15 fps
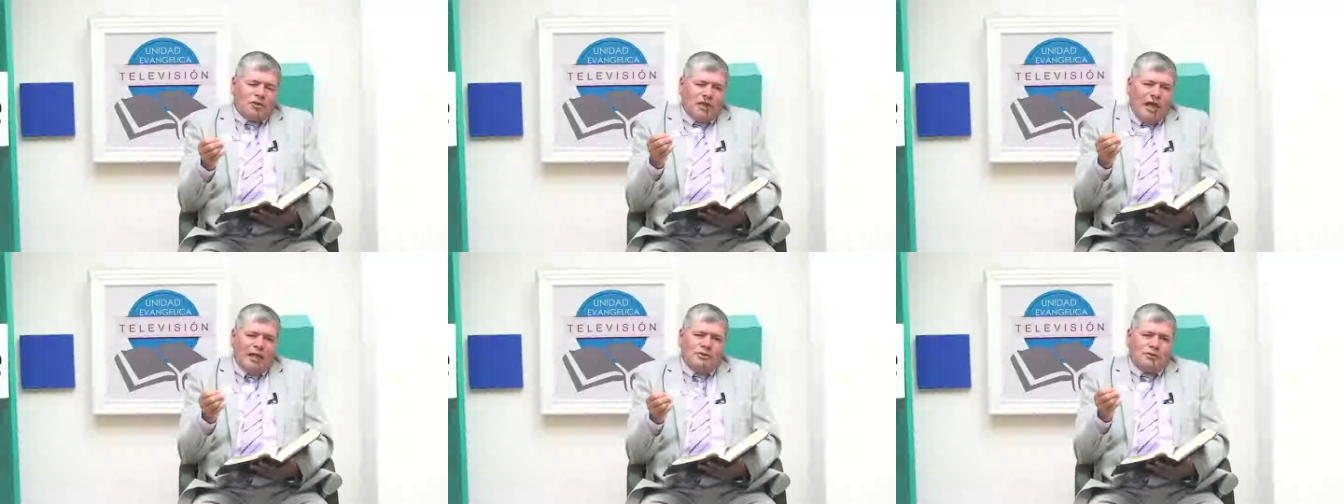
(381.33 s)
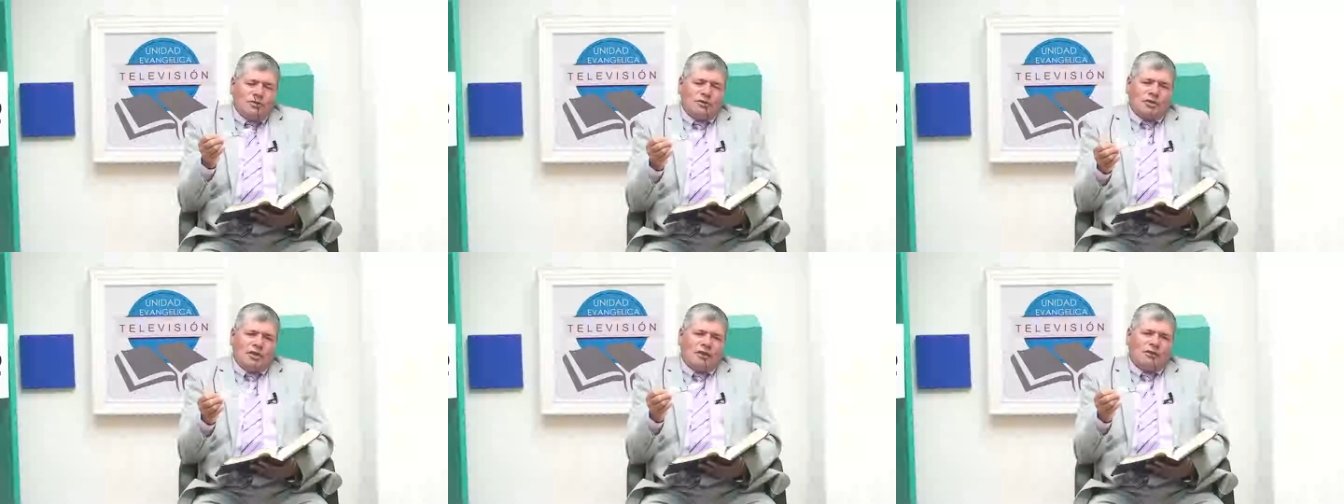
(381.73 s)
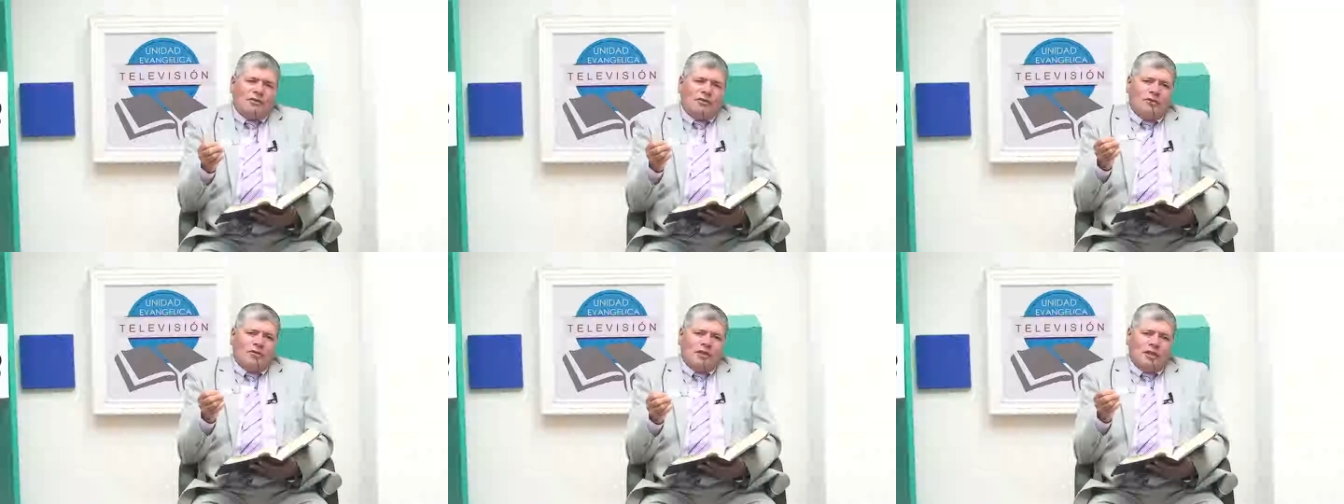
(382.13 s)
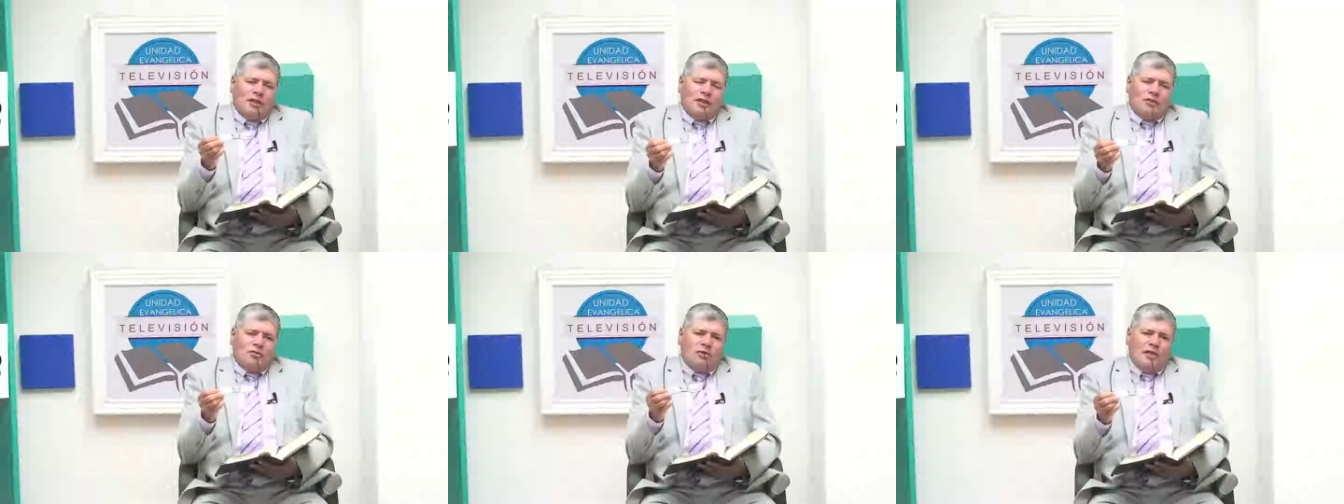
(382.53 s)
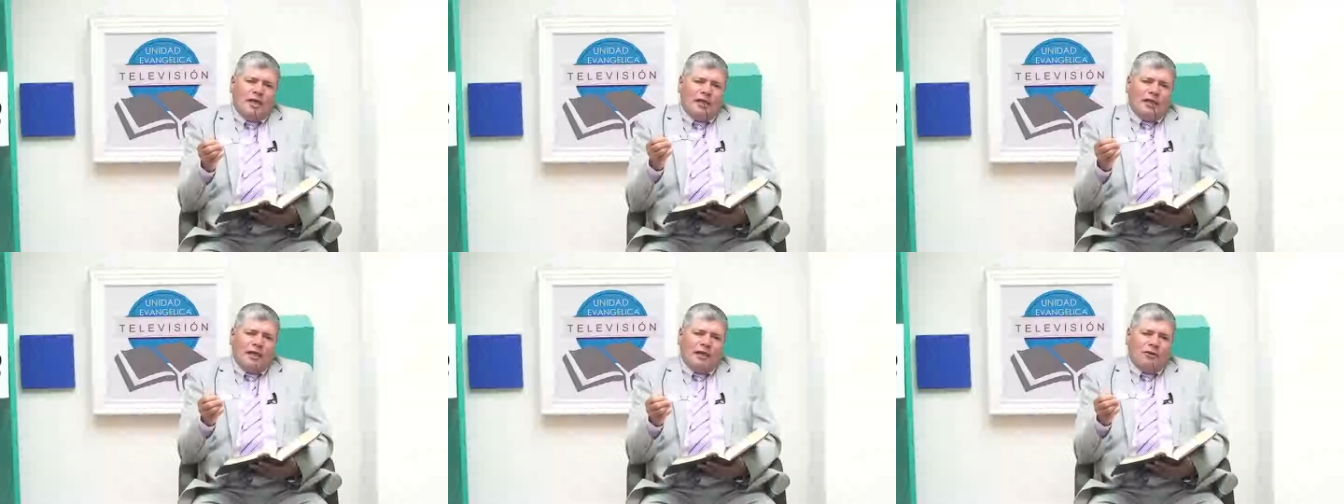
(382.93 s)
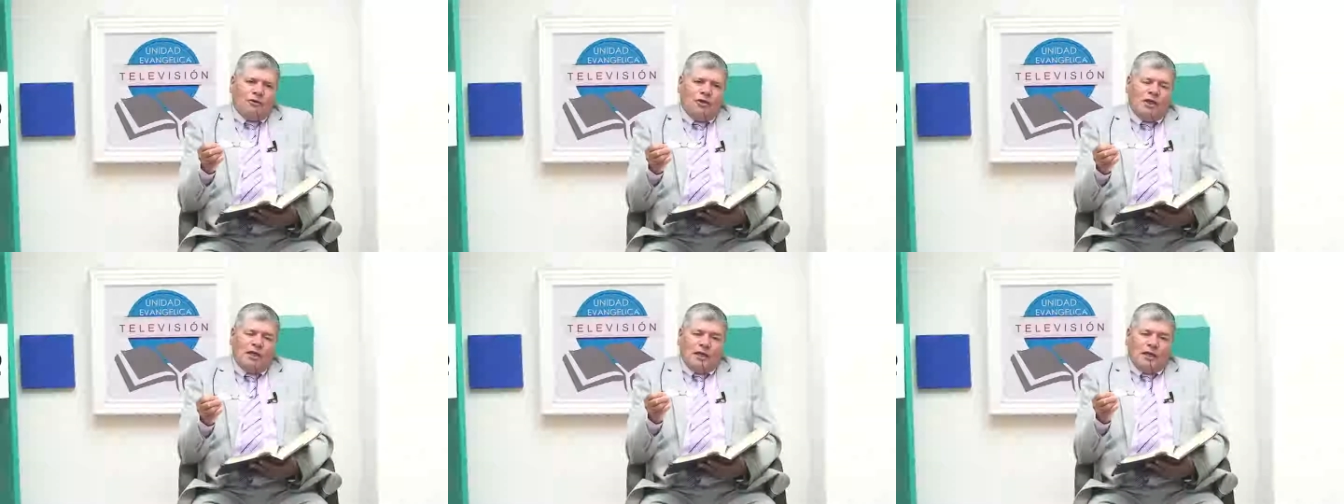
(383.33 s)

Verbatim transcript: ¿qué ha hecho usted con lo que Cristo le ha dado?